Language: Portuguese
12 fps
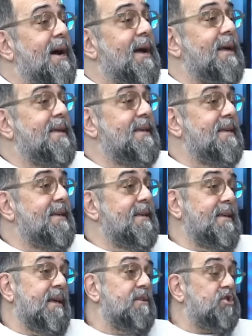
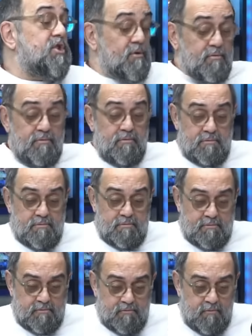Aí, e ele tinha
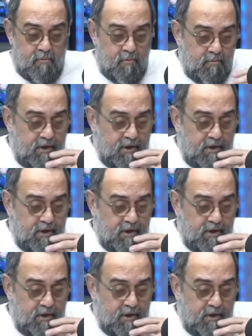um,